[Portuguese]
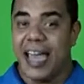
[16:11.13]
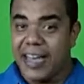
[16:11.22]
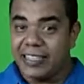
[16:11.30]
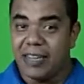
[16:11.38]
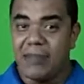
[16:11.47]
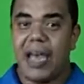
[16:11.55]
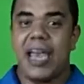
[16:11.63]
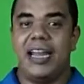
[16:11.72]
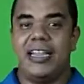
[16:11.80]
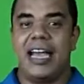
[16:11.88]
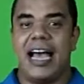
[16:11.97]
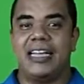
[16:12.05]
Essa é uma
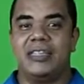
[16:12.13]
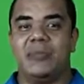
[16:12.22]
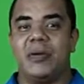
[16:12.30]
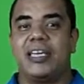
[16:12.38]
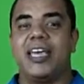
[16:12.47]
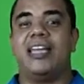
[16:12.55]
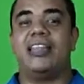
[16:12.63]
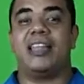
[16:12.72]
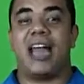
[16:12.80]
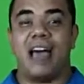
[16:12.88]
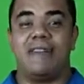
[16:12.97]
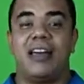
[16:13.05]
realidade, porque
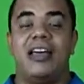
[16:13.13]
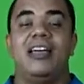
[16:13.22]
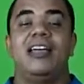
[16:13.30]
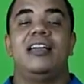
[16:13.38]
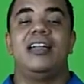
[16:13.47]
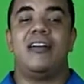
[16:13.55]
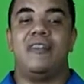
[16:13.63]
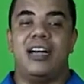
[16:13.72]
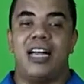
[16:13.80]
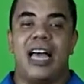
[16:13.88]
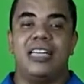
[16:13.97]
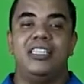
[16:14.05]
trava, na
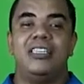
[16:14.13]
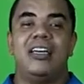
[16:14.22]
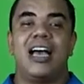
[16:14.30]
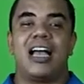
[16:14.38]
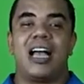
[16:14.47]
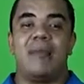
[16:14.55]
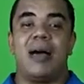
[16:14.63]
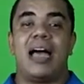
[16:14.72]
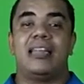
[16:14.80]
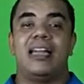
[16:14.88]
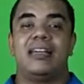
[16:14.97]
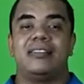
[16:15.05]
verdade,
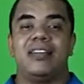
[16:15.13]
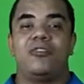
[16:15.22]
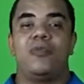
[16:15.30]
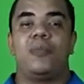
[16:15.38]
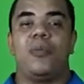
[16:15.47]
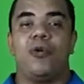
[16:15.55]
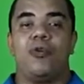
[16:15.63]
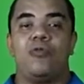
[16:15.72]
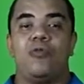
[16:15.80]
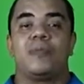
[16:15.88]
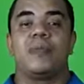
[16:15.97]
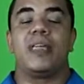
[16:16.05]
acaba atrasando um
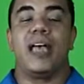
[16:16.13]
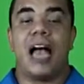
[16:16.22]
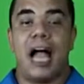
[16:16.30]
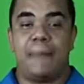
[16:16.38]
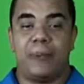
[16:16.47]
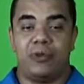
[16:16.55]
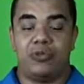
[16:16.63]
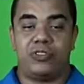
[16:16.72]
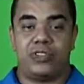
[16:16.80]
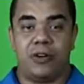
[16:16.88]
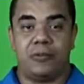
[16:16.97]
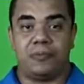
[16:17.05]
pouco a
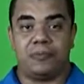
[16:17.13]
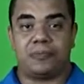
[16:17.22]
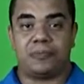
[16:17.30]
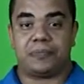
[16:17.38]
produção.